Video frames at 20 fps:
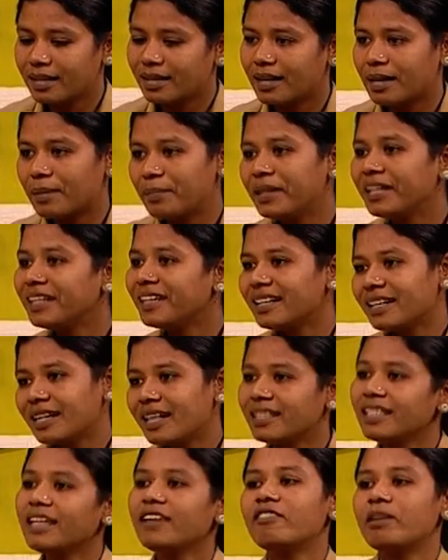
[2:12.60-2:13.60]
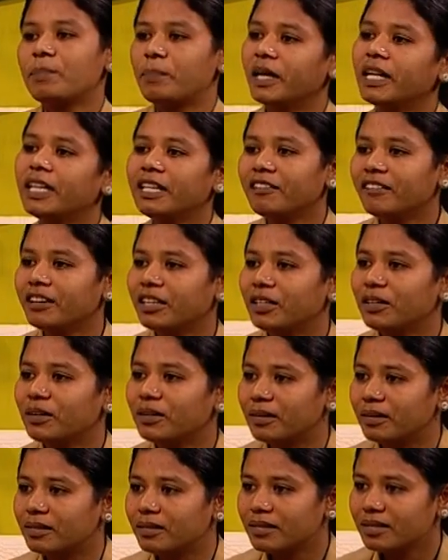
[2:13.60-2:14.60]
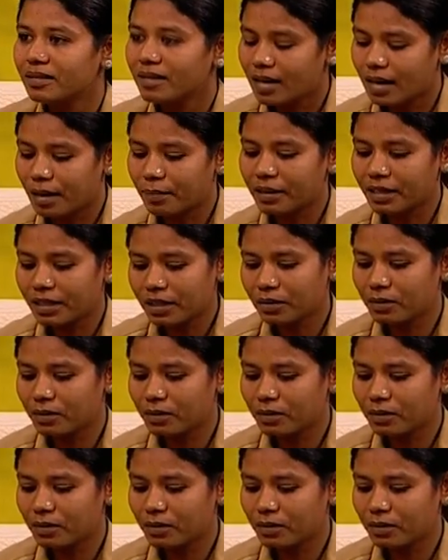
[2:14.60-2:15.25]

அப்படிங்கறக்காக தான் இவளை படிக்க வைக்கணும் அப்படிங்கிற